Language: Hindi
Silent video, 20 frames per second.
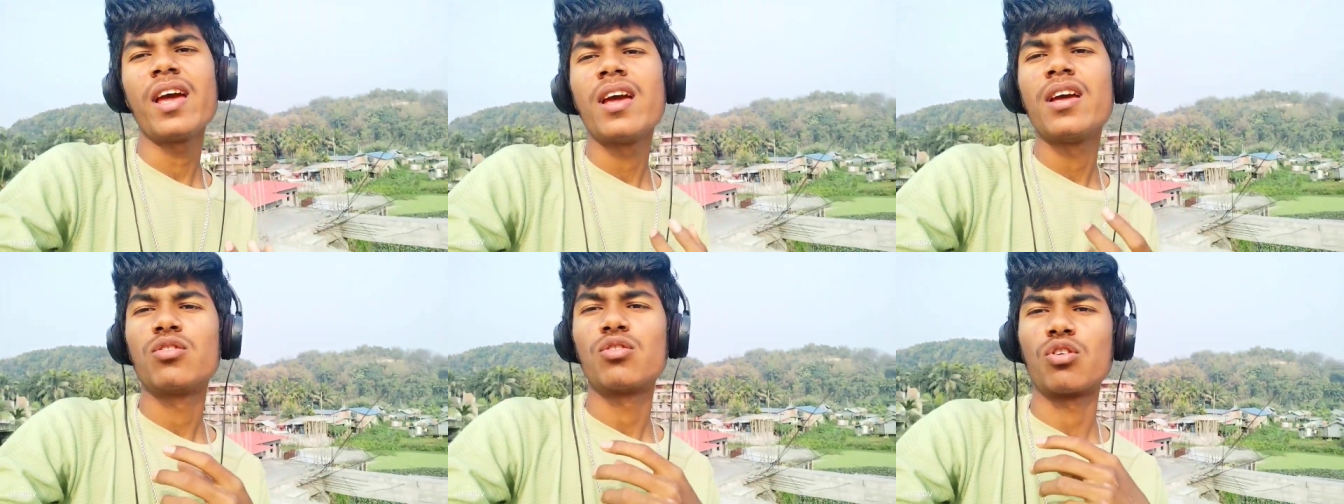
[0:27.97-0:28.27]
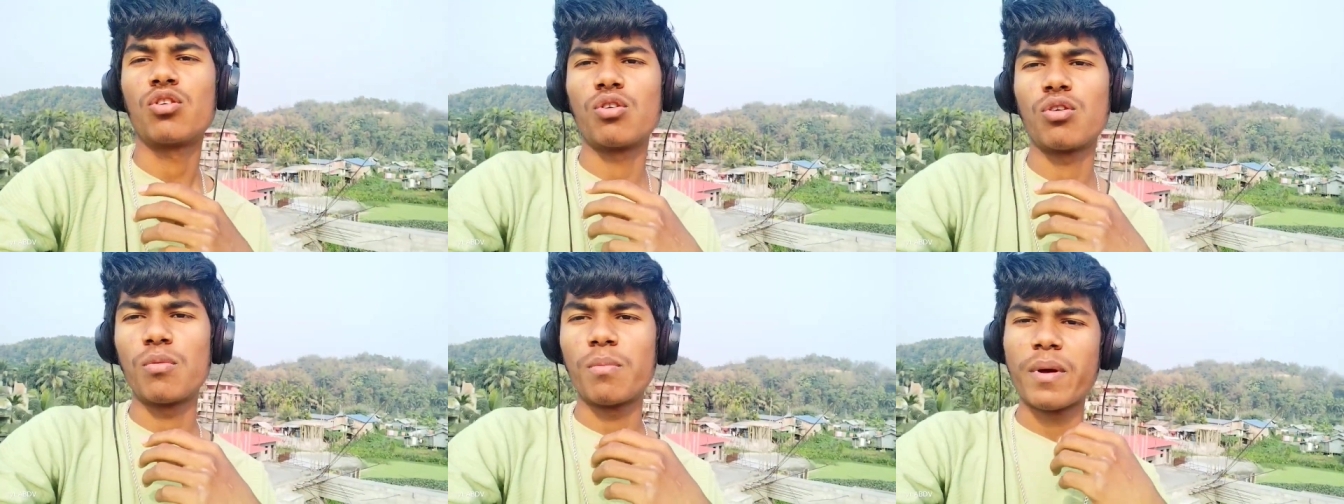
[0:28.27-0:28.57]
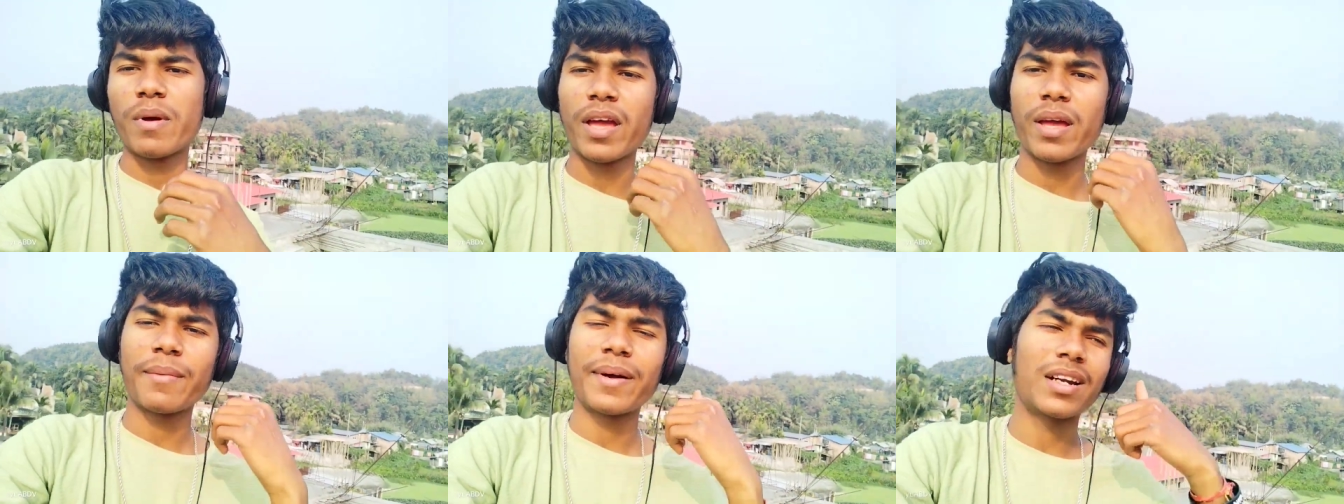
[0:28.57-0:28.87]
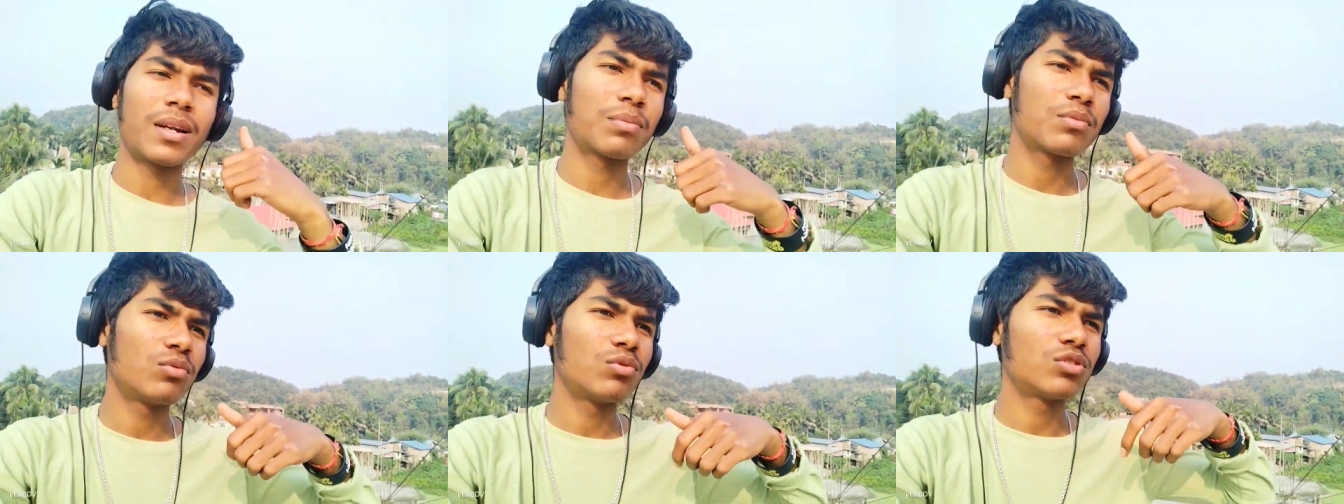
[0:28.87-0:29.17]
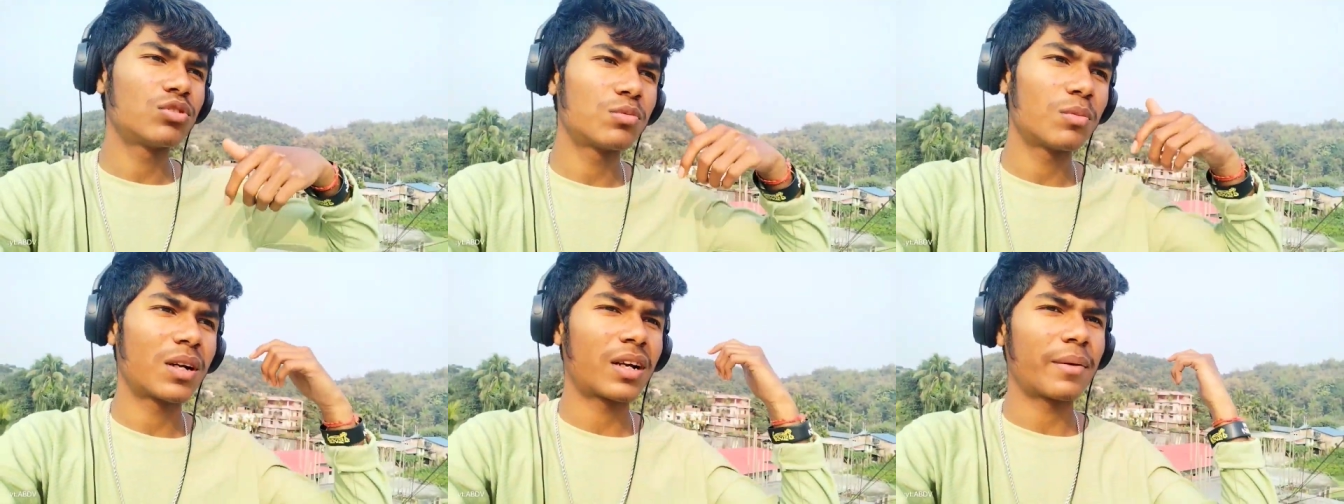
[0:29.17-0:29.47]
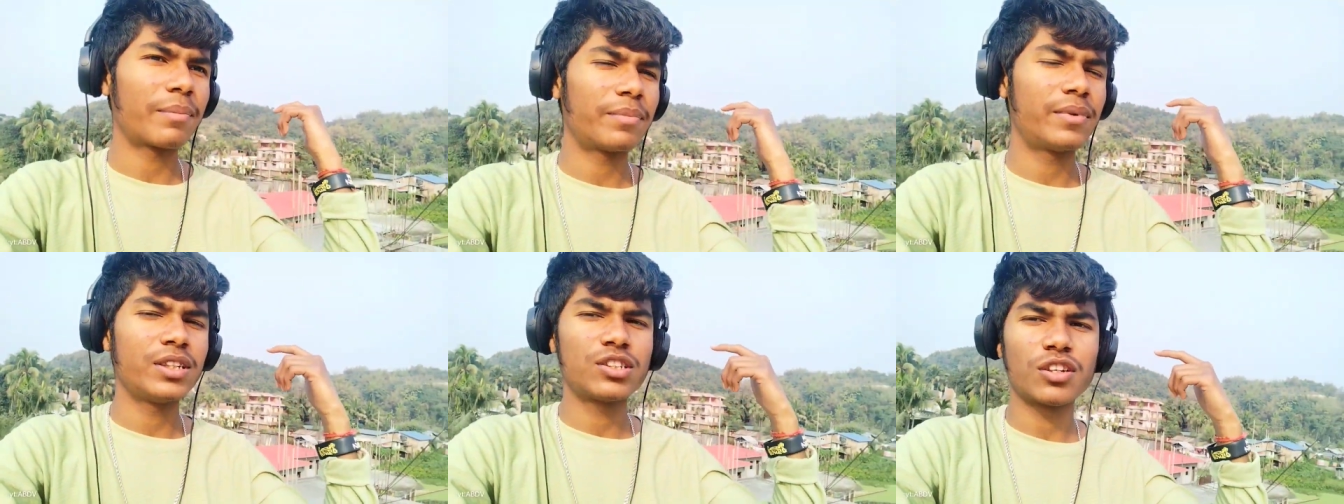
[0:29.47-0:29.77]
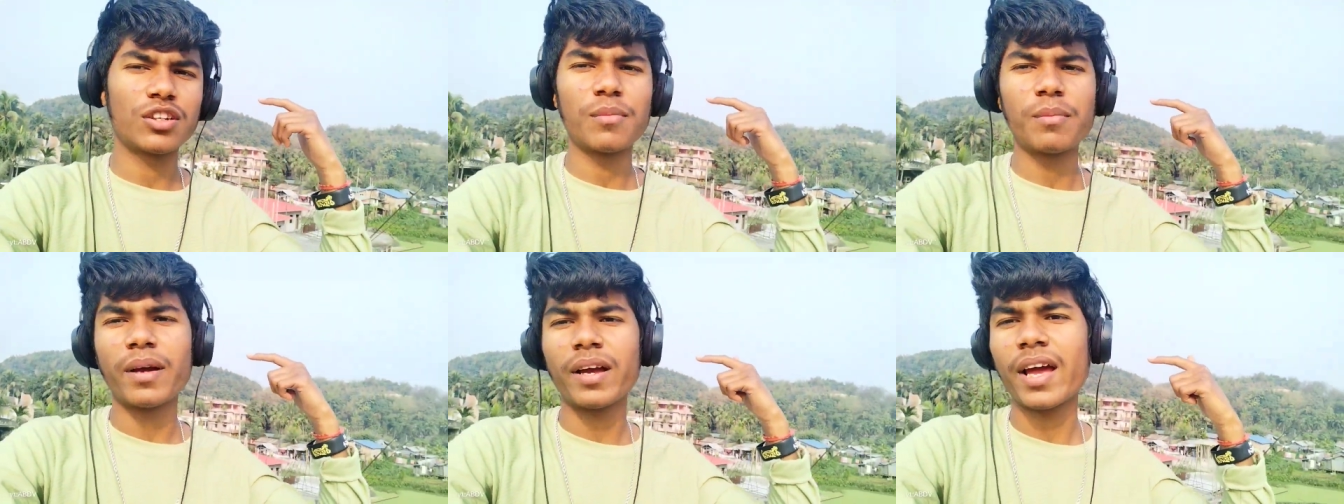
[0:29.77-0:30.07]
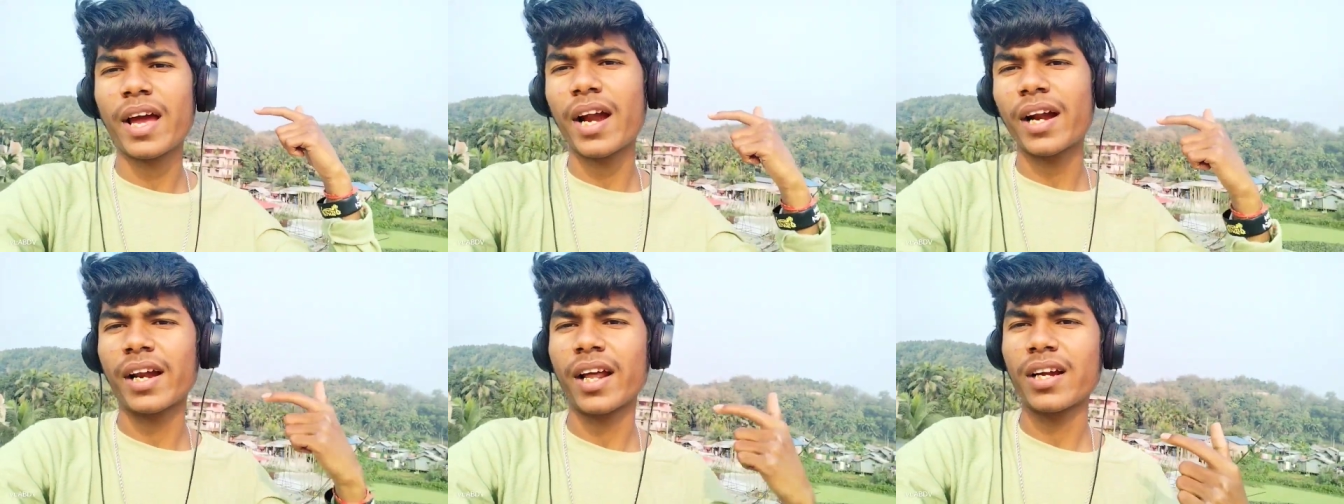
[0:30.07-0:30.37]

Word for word: तो मैं मतलब कुछ मतलब ट्यूशन में गया था